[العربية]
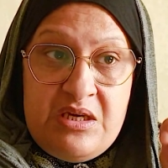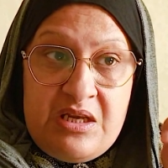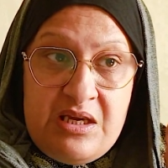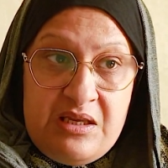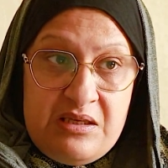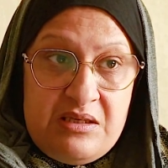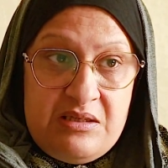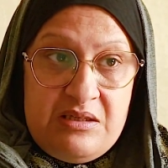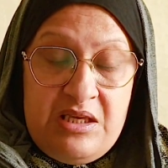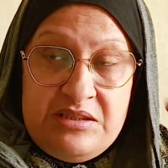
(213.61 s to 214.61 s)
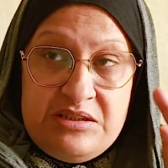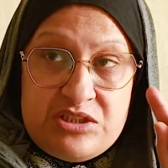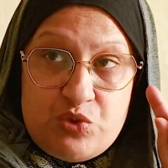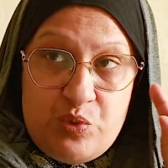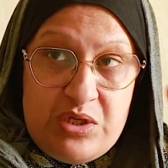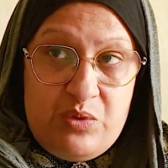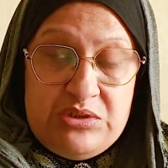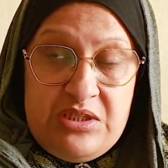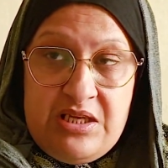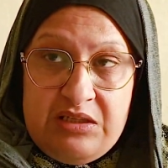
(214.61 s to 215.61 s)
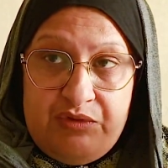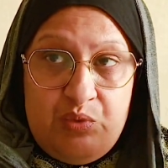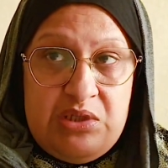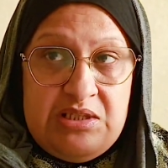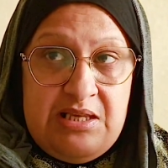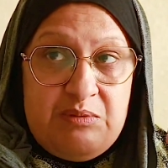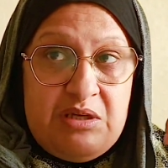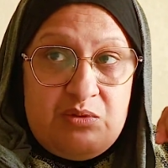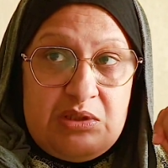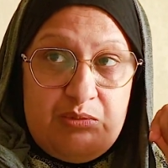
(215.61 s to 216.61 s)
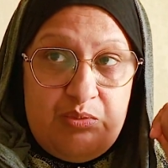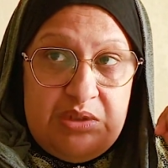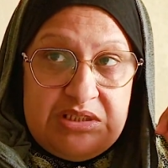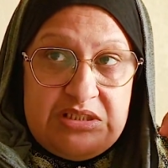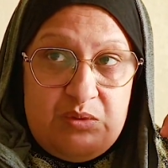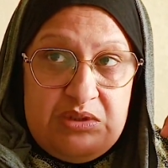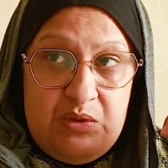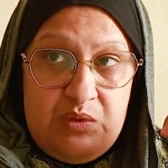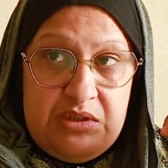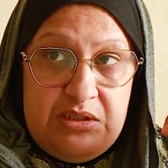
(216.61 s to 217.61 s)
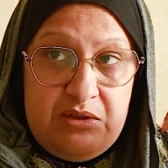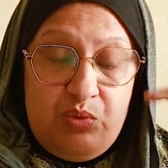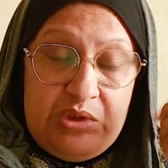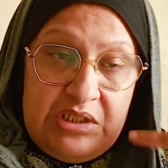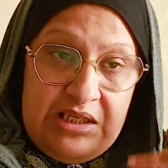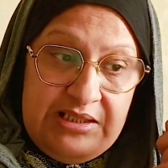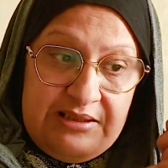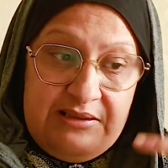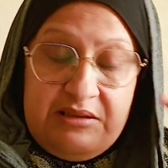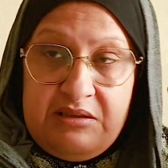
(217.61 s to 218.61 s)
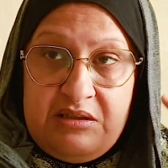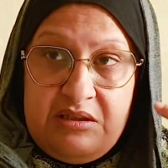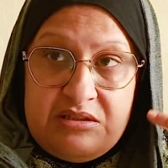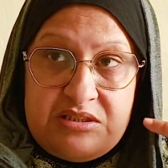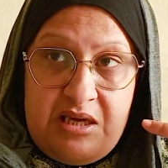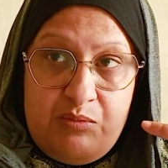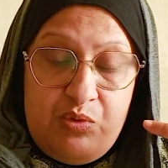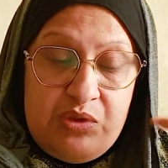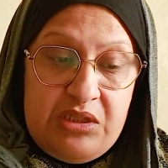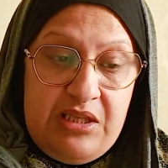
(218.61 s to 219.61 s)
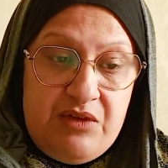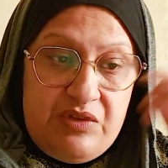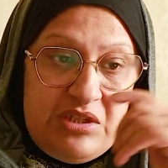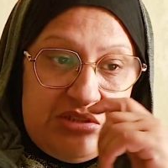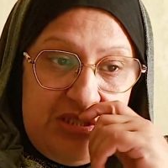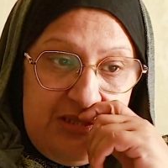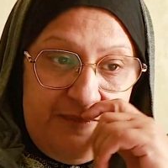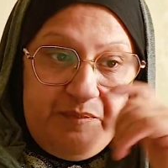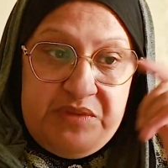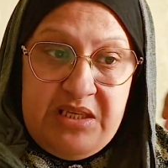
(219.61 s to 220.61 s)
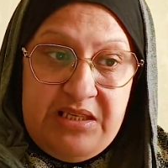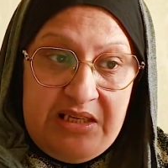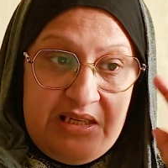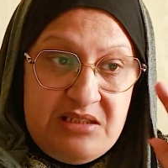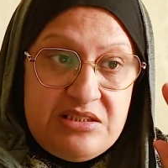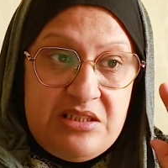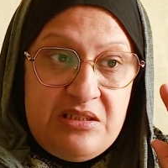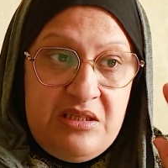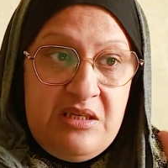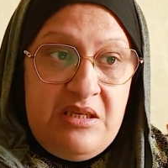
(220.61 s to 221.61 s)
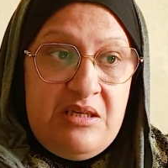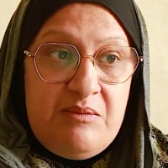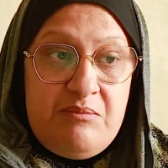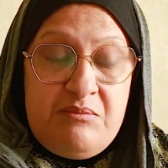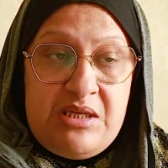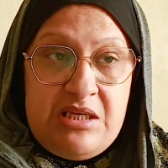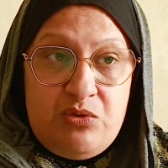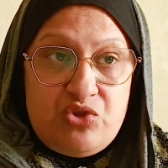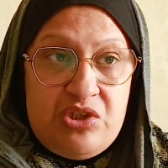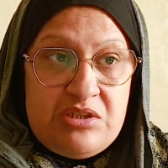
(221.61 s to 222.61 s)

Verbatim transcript: راه عندي تصويره وحده لان في ولايه الام كانوا طلبوا مني تصاور ديال ولدي وانا نعيط لصاحبو قلت له عافاك عطيني قال لي خالتي ما كانوش